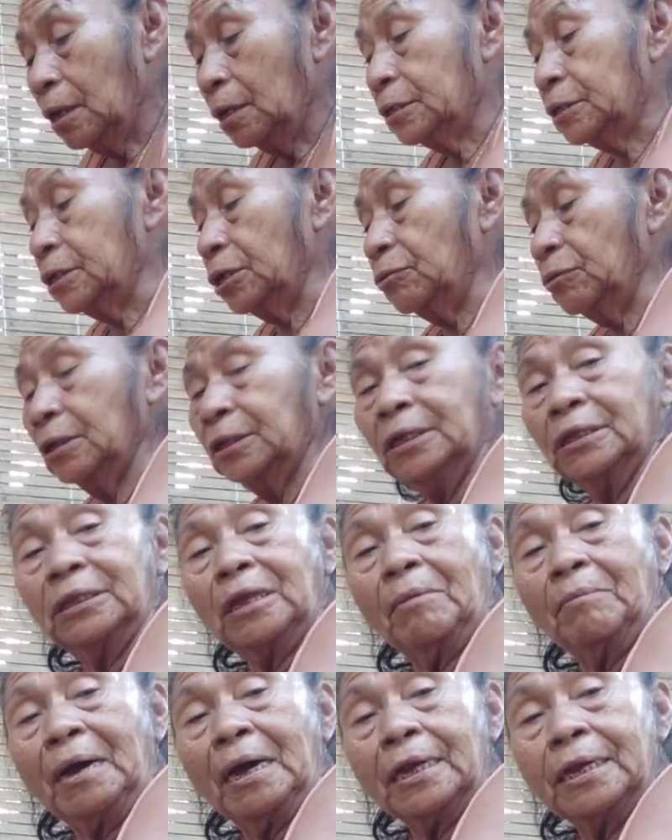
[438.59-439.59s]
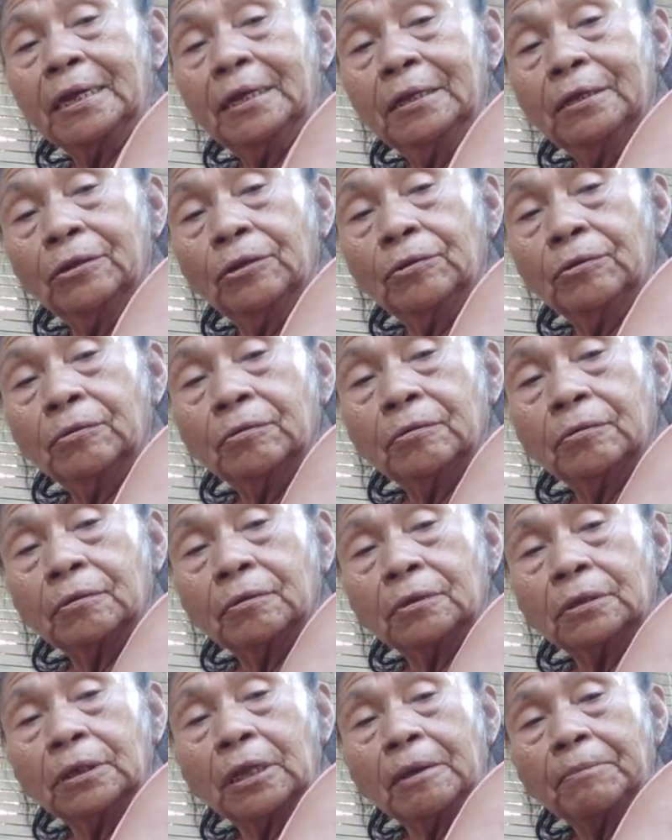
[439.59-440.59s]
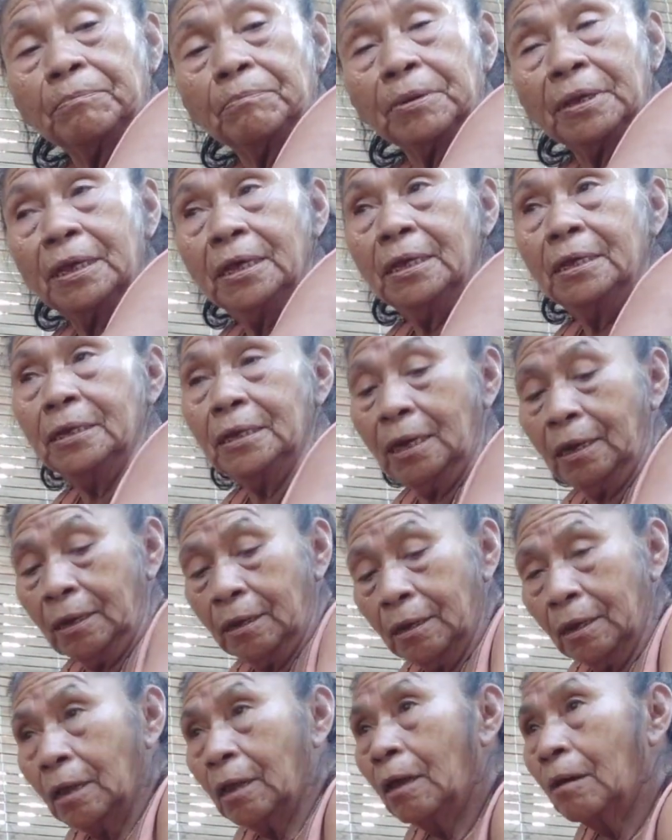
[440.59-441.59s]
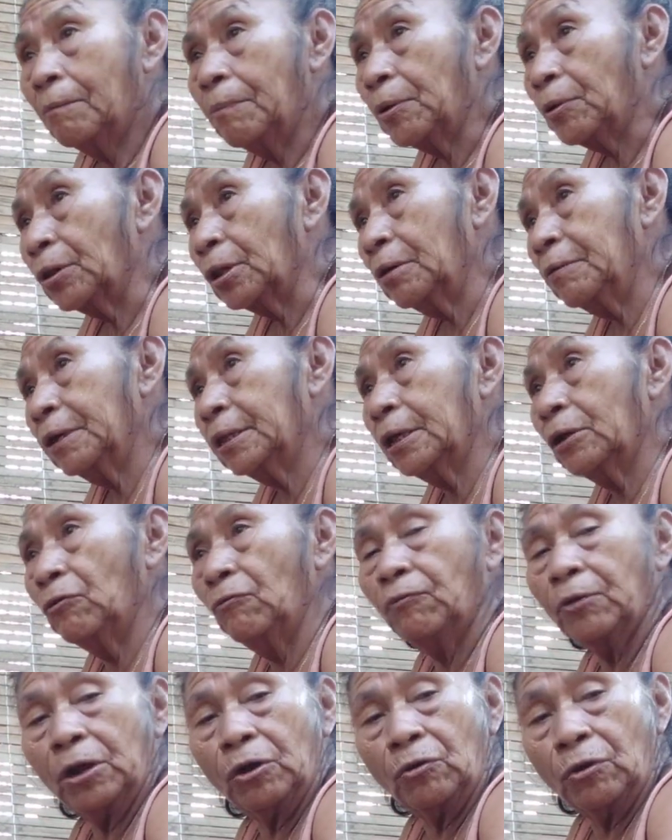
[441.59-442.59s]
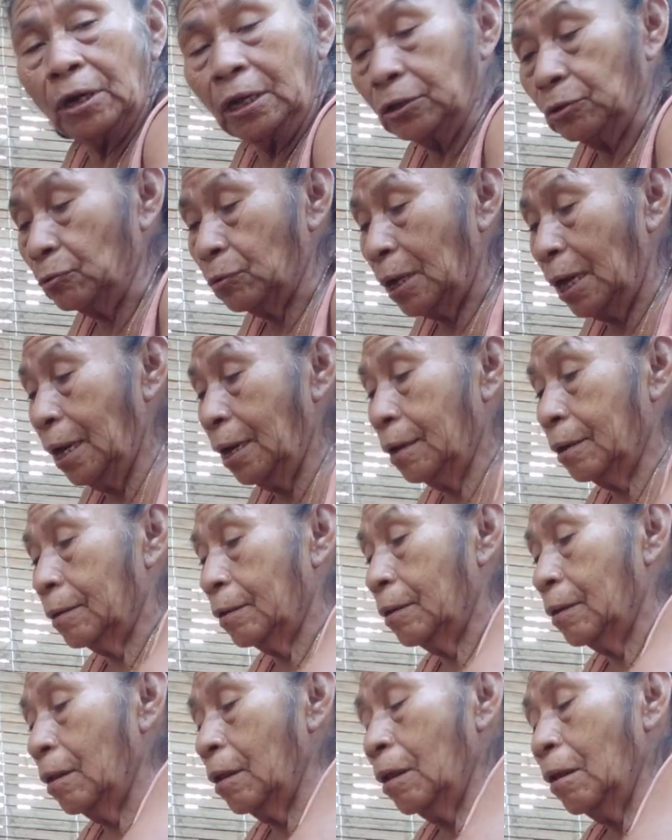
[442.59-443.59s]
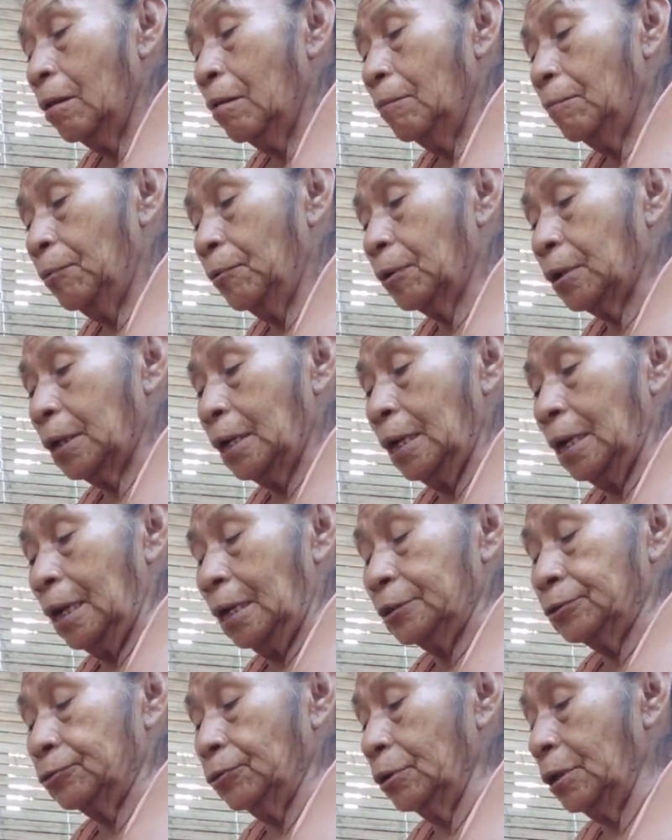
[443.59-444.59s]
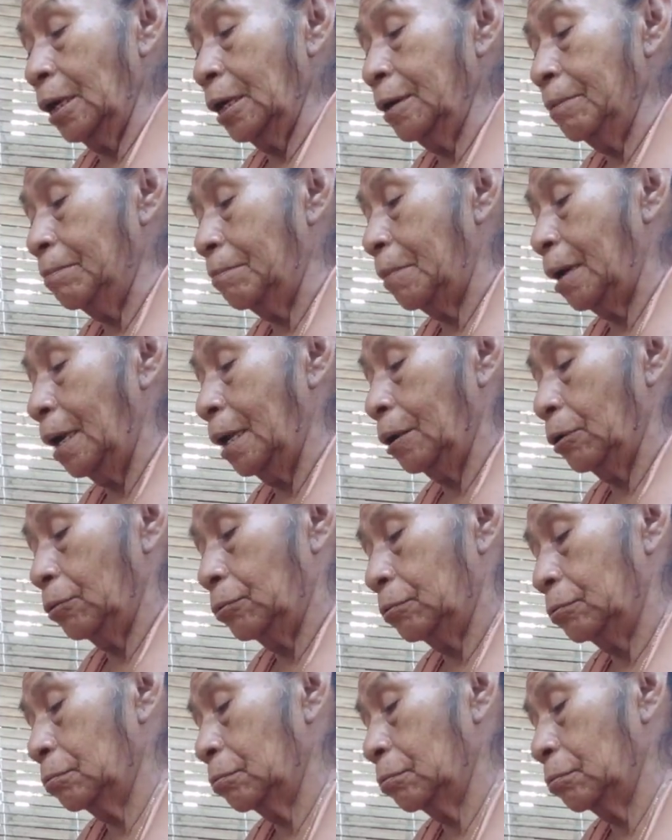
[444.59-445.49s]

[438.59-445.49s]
Si no es de tamarindo, de piña, pero debe ser un fresco natural, porque la soda es malo.